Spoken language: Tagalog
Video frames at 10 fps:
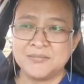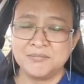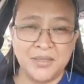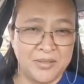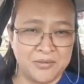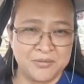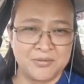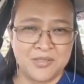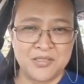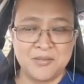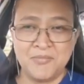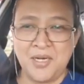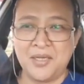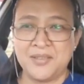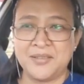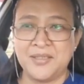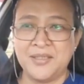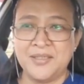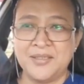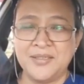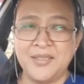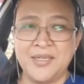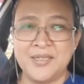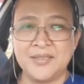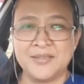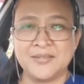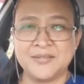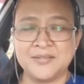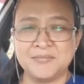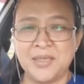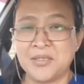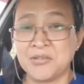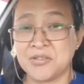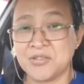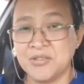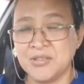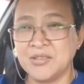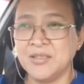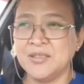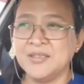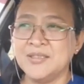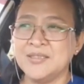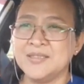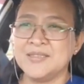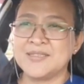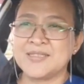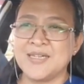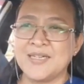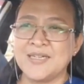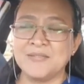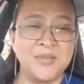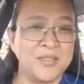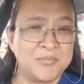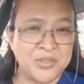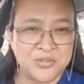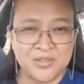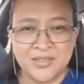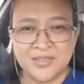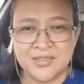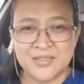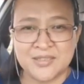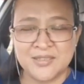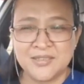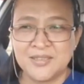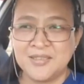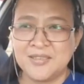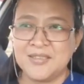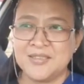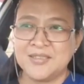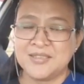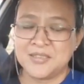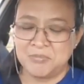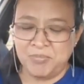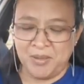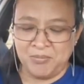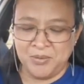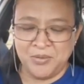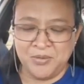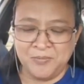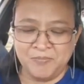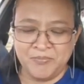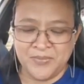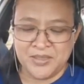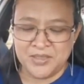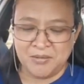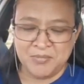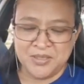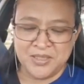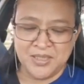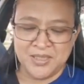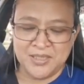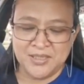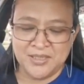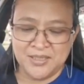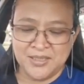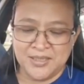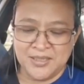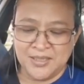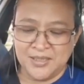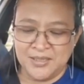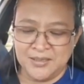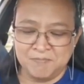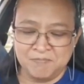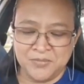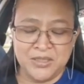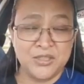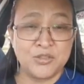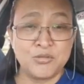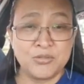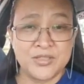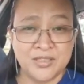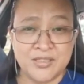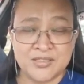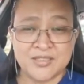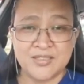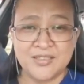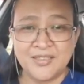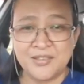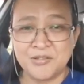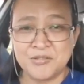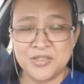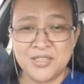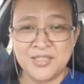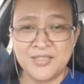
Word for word: meron sa simbahan na may concern sa mga missionaries. Si Pablo sabi niya, um, he took the risk. Etong si